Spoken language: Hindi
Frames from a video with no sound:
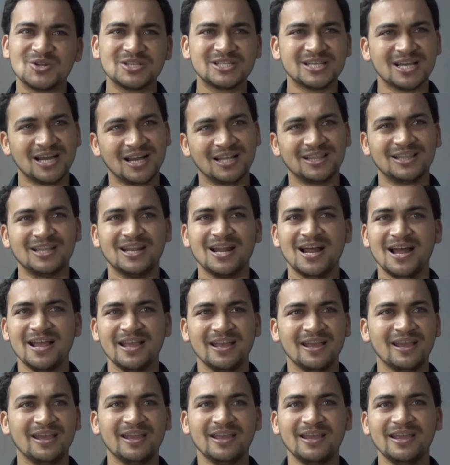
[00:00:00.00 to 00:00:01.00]
और
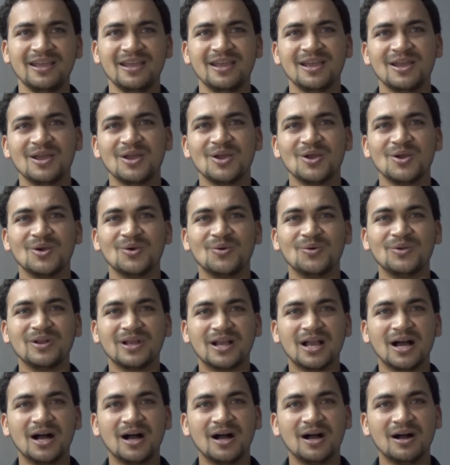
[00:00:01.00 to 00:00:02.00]
छात्राएं हैं
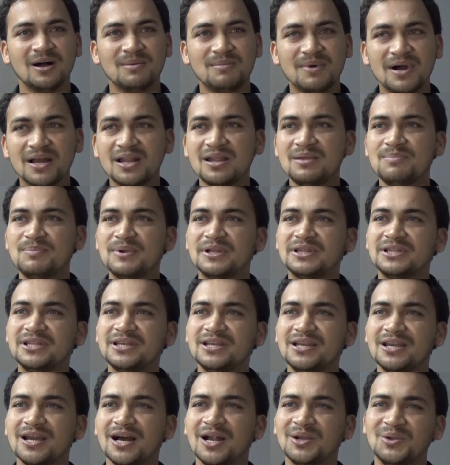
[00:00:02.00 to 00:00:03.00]
उनका हमारे
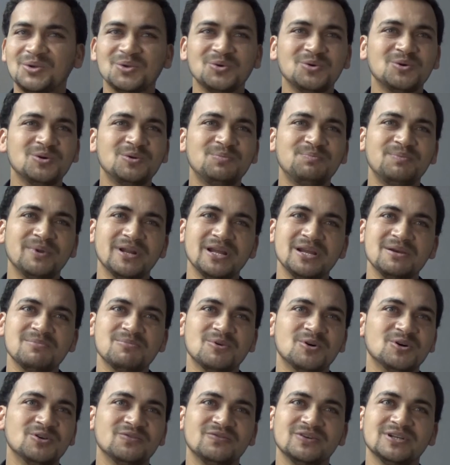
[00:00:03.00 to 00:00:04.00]
प्रति अटूट
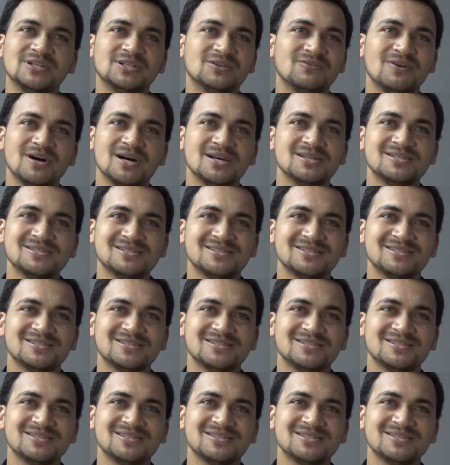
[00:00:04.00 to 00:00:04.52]
प्रेम और विश्वास